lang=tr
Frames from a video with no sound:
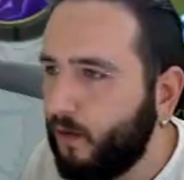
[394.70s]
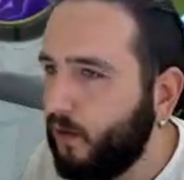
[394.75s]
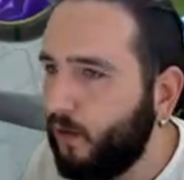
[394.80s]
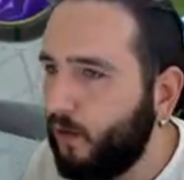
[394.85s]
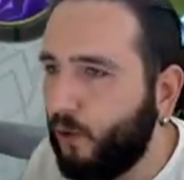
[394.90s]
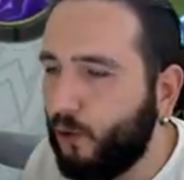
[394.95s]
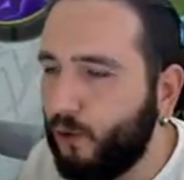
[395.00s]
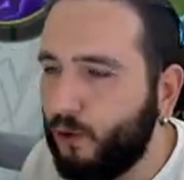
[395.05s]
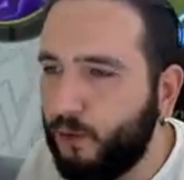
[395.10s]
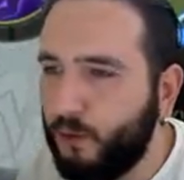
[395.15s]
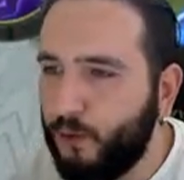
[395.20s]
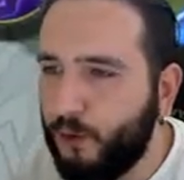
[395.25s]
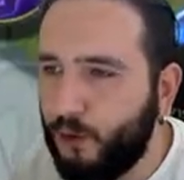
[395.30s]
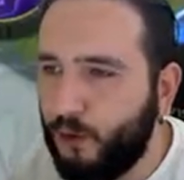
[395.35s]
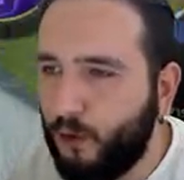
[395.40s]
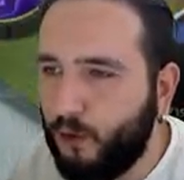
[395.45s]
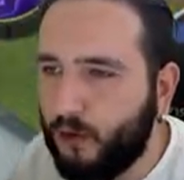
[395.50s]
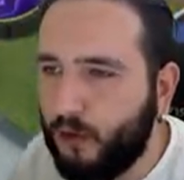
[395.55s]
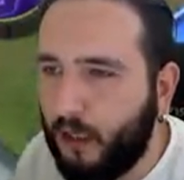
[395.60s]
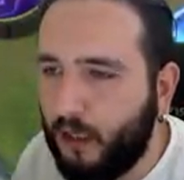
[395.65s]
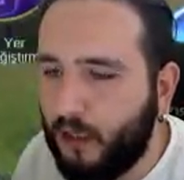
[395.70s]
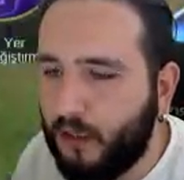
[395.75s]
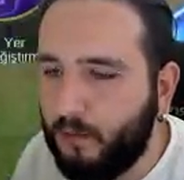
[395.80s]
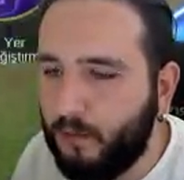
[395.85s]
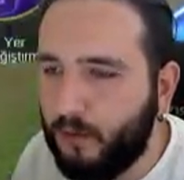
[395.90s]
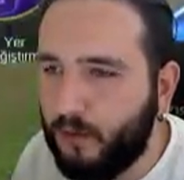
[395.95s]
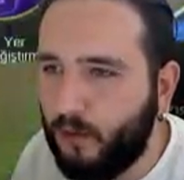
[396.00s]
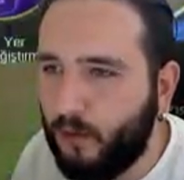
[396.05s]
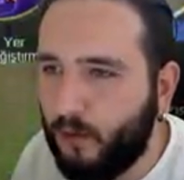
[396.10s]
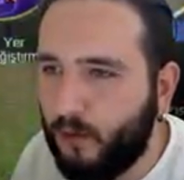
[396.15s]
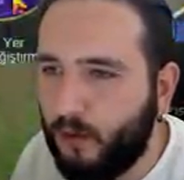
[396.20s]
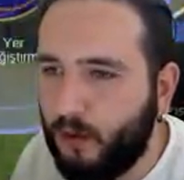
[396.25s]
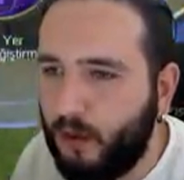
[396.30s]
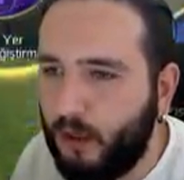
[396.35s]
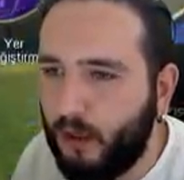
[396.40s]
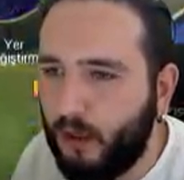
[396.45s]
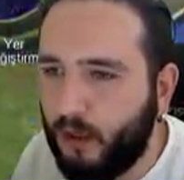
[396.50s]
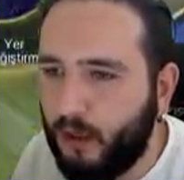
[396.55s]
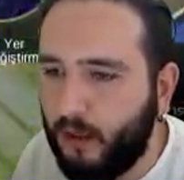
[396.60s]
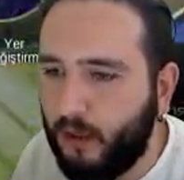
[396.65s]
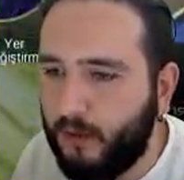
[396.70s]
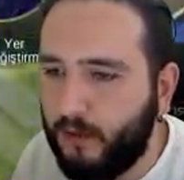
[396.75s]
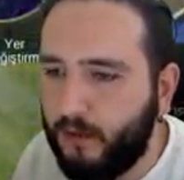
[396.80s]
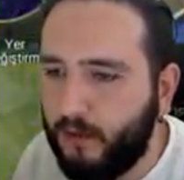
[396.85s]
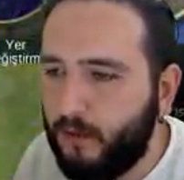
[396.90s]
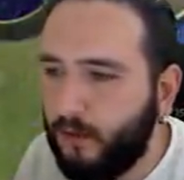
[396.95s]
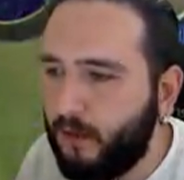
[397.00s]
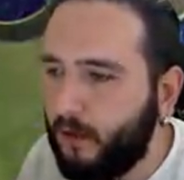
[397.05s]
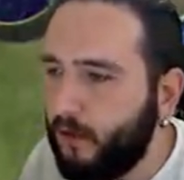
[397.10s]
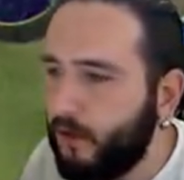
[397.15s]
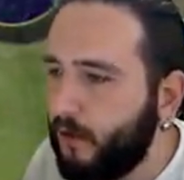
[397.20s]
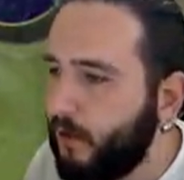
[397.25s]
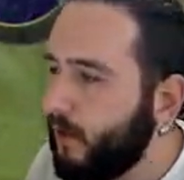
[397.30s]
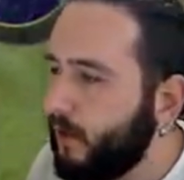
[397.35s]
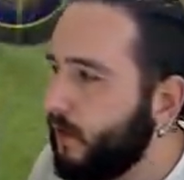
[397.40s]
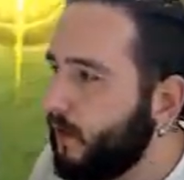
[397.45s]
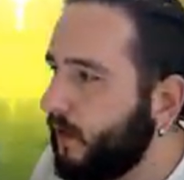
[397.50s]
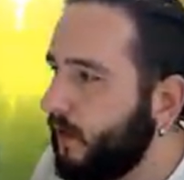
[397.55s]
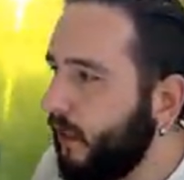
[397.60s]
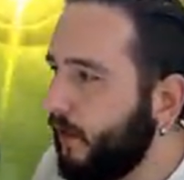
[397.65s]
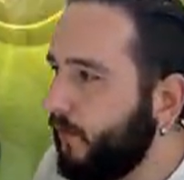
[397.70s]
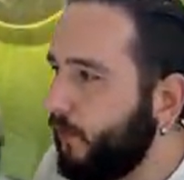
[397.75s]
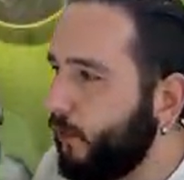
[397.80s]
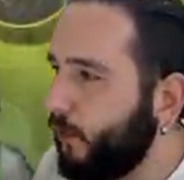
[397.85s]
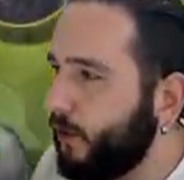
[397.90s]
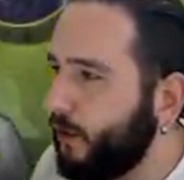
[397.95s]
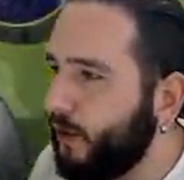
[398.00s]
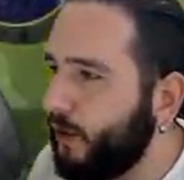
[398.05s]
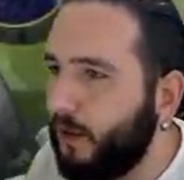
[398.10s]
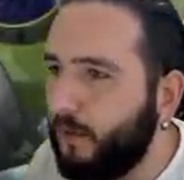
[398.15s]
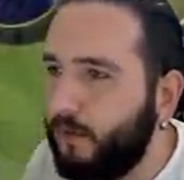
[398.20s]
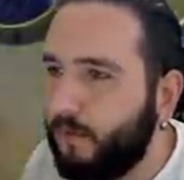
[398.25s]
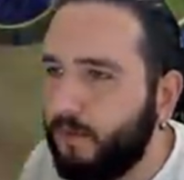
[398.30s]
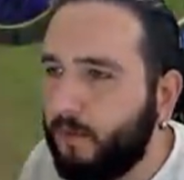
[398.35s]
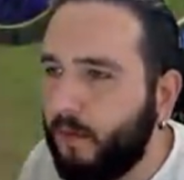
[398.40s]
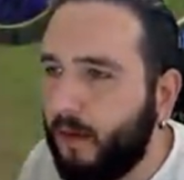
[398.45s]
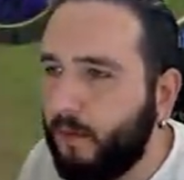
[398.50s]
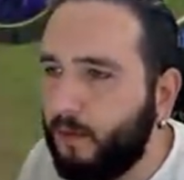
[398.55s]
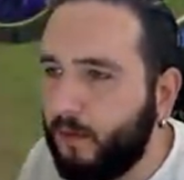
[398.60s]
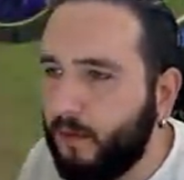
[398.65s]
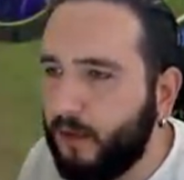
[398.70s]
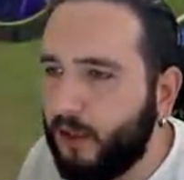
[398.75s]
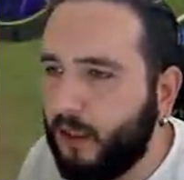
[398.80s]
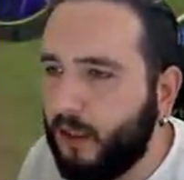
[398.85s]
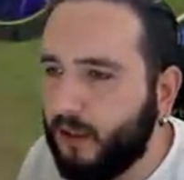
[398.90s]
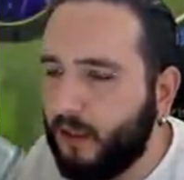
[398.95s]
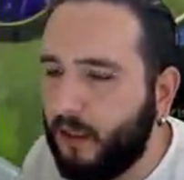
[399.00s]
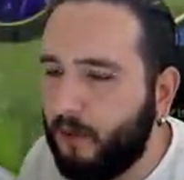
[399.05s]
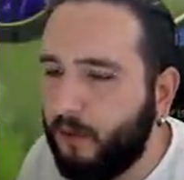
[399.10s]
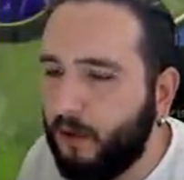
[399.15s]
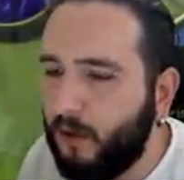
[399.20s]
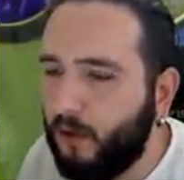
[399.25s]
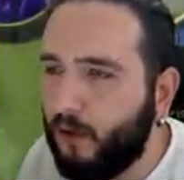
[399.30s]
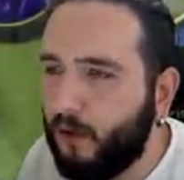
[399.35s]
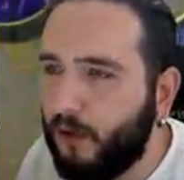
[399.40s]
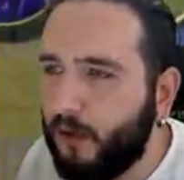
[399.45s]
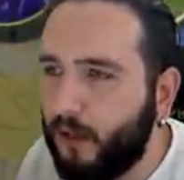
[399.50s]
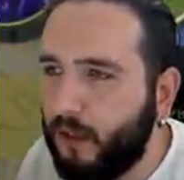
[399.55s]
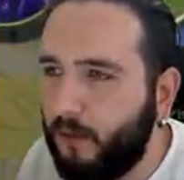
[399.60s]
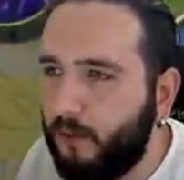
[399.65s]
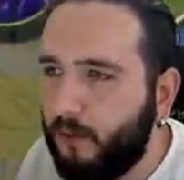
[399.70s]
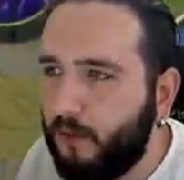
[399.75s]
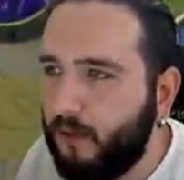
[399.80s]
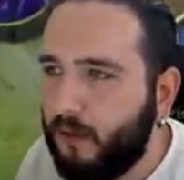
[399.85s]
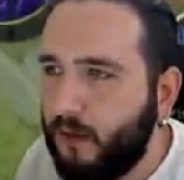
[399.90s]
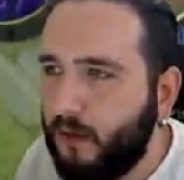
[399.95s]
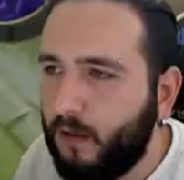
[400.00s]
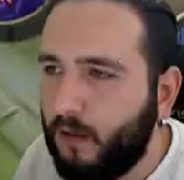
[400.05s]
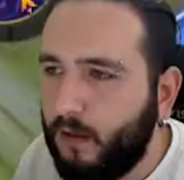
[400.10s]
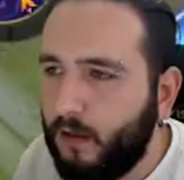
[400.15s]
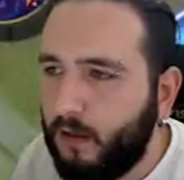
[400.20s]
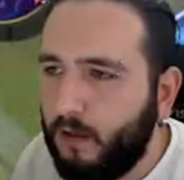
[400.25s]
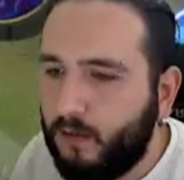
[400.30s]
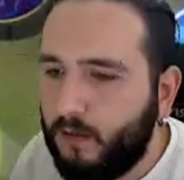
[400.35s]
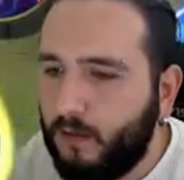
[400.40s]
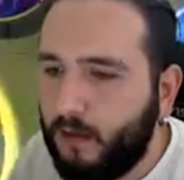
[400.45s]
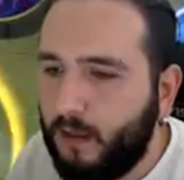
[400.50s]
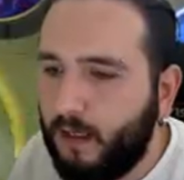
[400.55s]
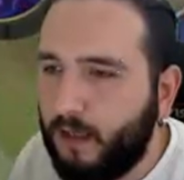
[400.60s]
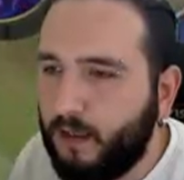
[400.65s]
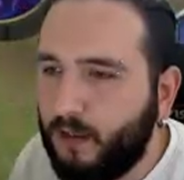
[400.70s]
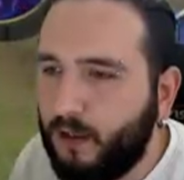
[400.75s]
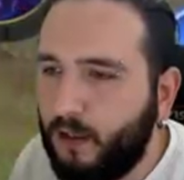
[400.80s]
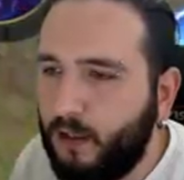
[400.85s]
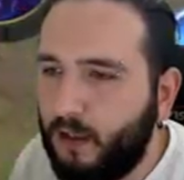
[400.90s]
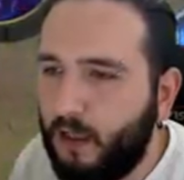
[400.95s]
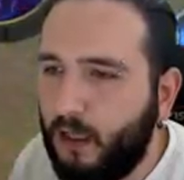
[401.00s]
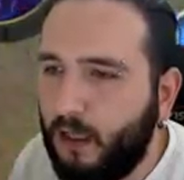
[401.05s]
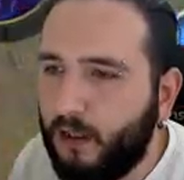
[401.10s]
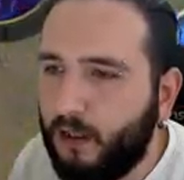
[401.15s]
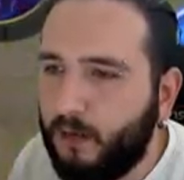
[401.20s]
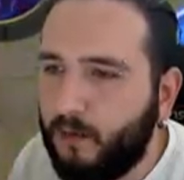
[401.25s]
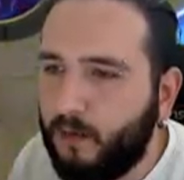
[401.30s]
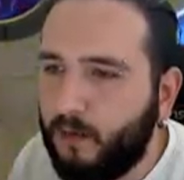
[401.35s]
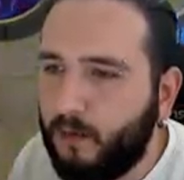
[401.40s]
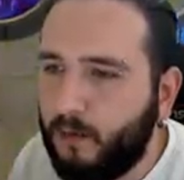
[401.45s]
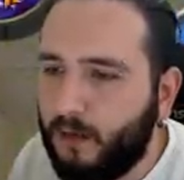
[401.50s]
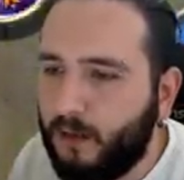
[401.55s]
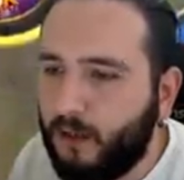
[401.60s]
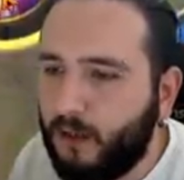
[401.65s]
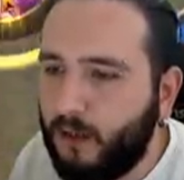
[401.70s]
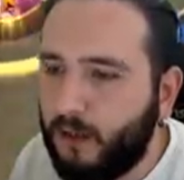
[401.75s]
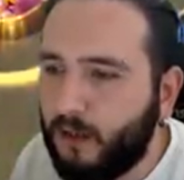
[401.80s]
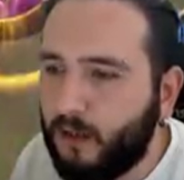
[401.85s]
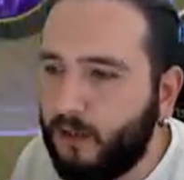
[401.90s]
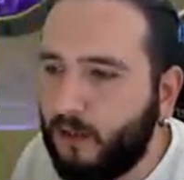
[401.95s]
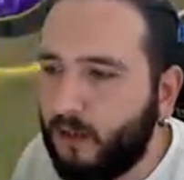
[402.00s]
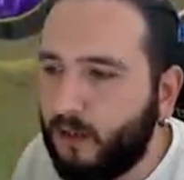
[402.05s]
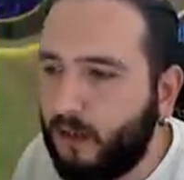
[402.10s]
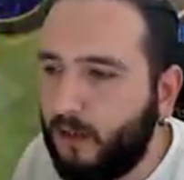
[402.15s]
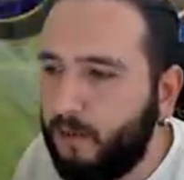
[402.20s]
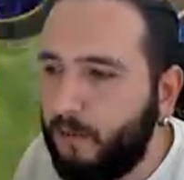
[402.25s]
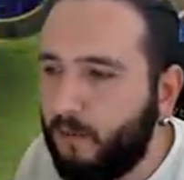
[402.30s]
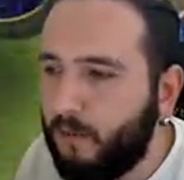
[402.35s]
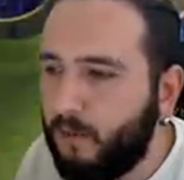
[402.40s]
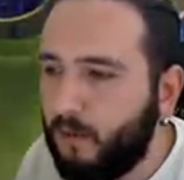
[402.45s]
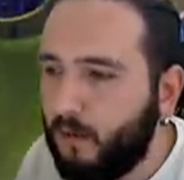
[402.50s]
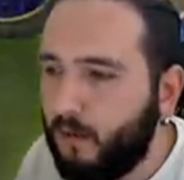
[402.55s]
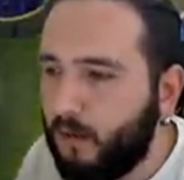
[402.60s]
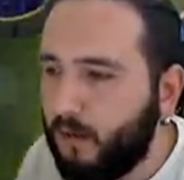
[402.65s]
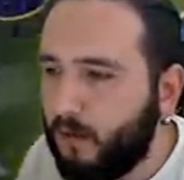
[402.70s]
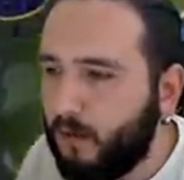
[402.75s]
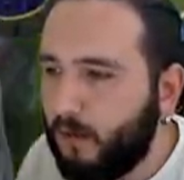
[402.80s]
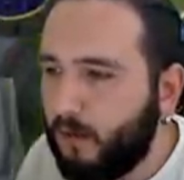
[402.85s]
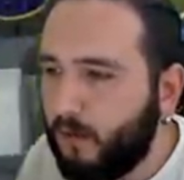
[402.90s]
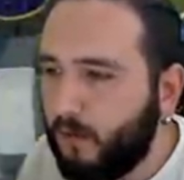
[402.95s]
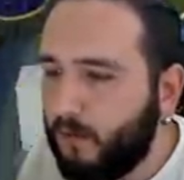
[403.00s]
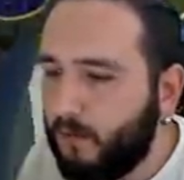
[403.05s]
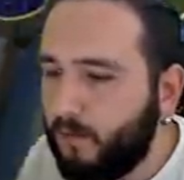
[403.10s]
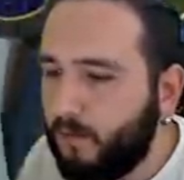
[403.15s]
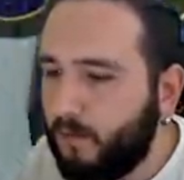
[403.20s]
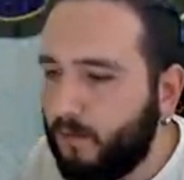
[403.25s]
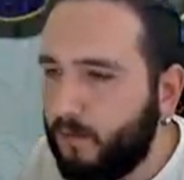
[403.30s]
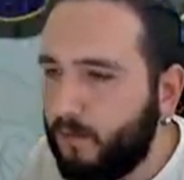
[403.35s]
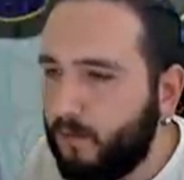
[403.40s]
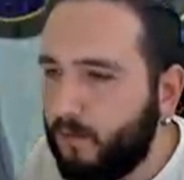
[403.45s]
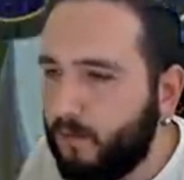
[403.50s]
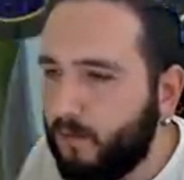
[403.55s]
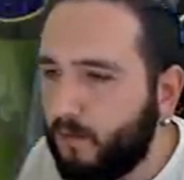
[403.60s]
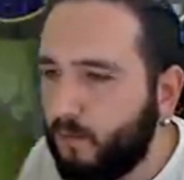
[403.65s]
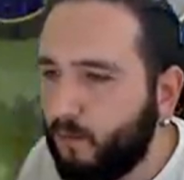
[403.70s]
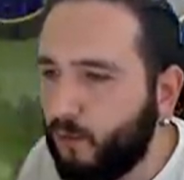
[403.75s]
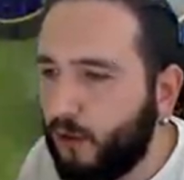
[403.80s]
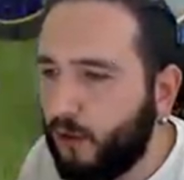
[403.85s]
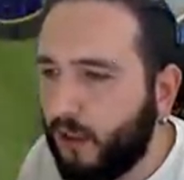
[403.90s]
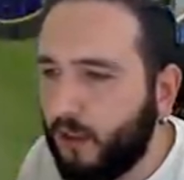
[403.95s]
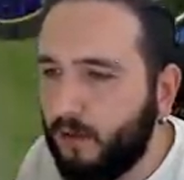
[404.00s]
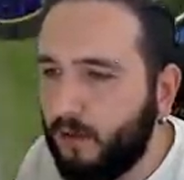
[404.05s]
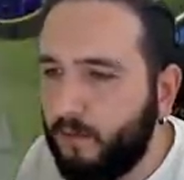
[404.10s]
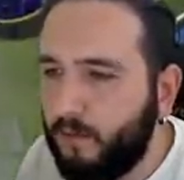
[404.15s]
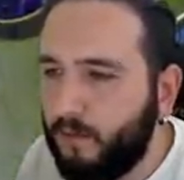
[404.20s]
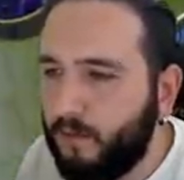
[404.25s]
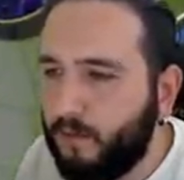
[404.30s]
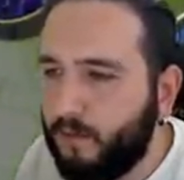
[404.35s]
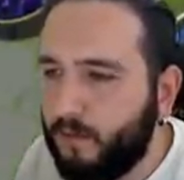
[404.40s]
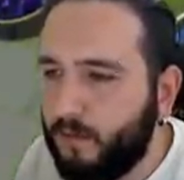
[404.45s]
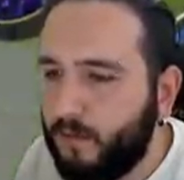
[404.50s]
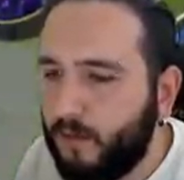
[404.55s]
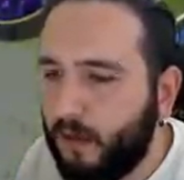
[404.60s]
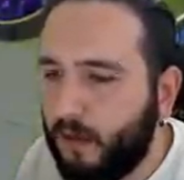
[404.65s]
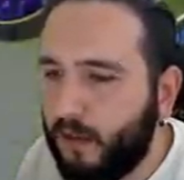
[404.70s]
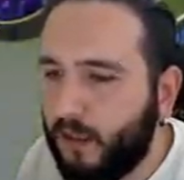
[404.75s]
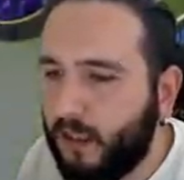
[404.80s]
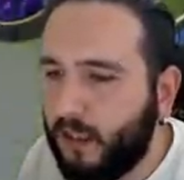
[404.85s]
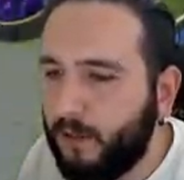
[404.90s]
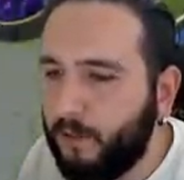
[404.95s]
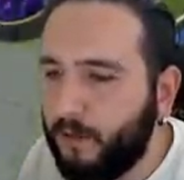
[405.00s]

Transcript: Öncümüz yok, tankımız yok. Harika. Safe oynayacağım. Ben bu maçı kazanmaya oynayacağım. Eğer ciddi anlamda bu maçı kazanırsam bu takım yani rakip